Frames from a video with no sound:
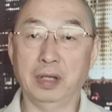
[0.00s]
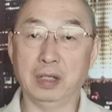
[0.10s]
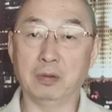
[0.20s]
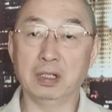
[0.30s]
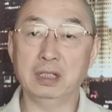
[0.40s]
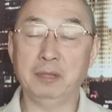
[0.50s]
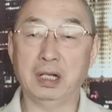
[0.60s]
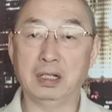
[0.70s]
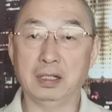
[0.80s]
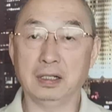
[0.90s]
美国这
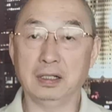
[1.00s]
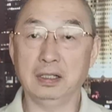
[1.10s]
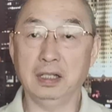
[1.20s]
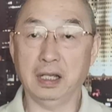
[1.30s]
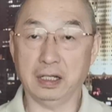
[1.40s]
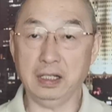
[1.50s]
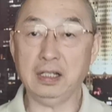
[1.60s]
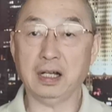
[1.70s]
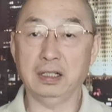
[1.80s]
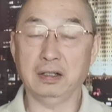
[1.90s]
边呢，也可
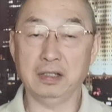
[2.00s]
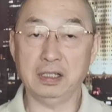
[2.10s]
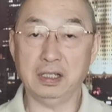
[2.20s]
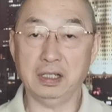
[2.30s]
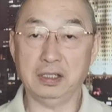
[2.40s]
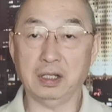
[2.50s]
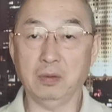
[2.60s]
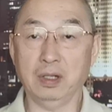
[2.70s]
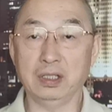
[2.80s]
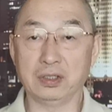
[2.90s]
以看到一些
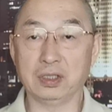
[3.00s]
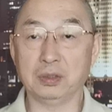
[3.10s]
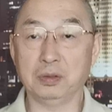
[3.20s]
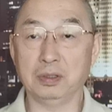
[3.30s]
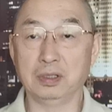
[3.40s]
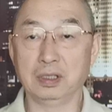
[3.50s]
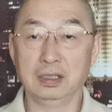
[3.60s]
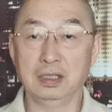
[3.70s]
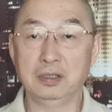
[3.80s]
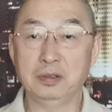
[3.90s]
相关的资讯。
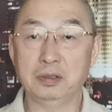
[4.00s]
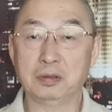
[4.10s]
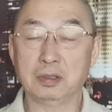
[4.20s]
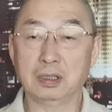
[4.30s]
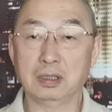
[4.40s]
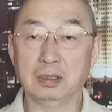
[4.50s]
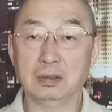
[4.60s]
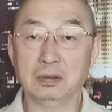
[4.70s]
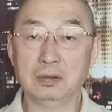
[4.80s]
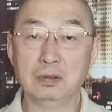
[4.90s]
也就是说，
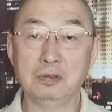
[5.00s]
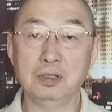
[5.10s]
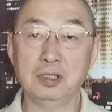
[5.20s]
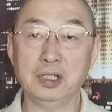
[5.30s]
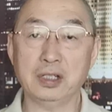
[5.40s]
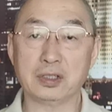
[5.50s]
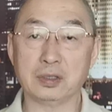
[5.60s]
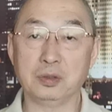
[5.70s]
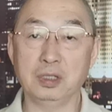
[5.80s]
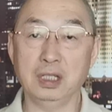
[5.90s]
共军这
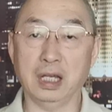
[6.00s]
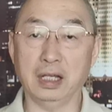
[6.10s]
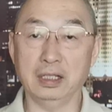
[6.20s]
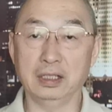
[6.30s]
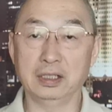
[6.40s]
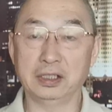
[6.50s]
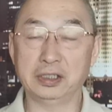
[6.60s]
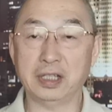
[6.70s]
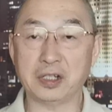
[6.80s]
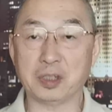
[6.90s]
次军演
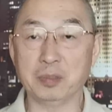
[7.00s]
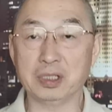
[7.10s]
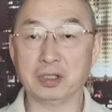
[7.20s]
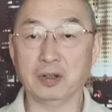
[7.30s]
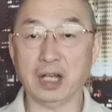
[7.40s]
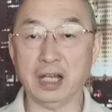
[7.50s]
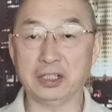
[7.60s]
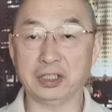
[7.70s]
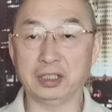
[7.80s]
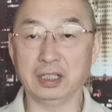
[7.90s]
是在什么时候
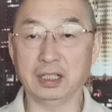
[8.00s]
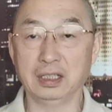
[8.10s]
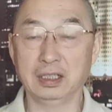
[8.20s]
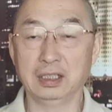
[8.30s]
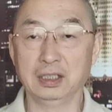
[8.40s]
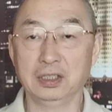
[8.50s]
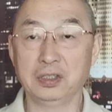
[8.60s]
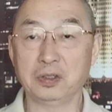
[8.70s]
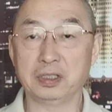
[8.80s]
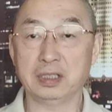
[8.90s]
开始呢？
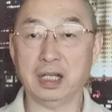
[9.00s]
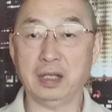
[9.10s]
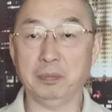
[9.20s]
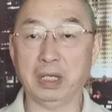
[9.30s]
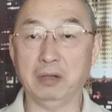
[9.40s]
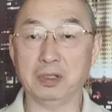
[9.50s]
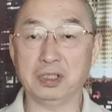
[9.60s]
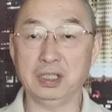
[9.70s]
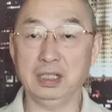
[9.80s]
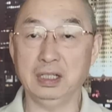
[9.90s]
就是在佩洛
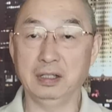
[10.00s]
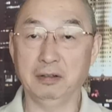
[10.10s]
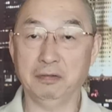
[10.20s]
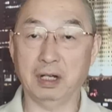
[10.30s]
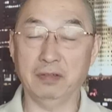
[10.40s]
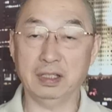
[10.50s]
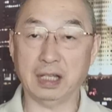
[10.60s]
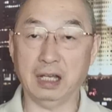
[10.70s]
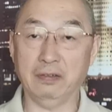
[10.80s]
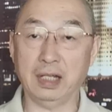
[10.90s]
西访
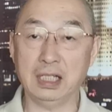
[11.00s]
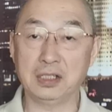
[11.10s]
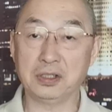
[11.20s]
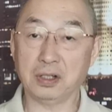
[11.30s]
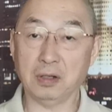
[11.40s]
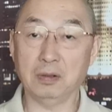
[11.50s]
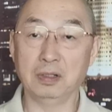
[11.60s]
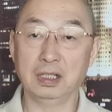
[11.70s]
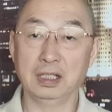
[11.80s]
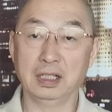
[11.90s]
问台湾之后。